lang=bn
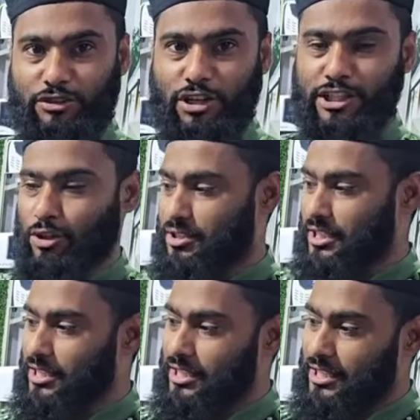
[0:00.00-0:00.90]
আসলেই
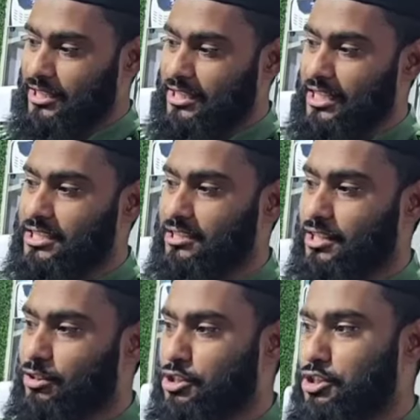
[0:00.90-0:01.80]
সঠিক তেইশ
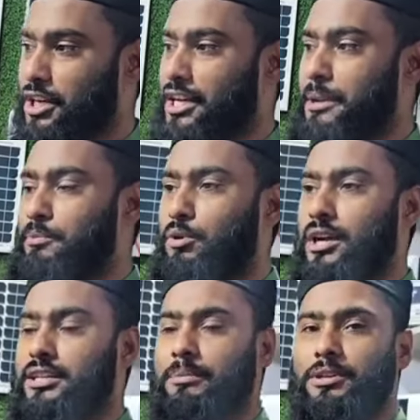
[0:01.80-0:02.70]
হাজার নয়শো টাকায় এই
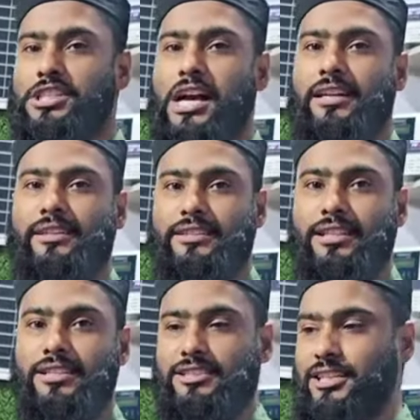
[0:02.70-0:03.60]
প্রোডাক্টটি আমরা সারা
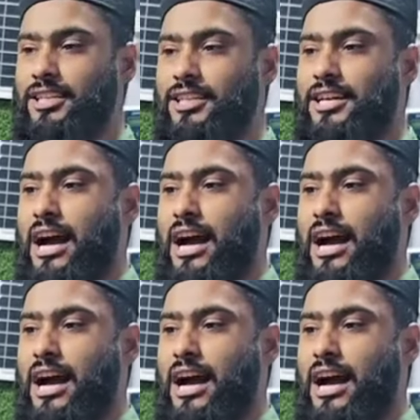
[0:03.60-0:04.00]
দেশে দিচ্ছি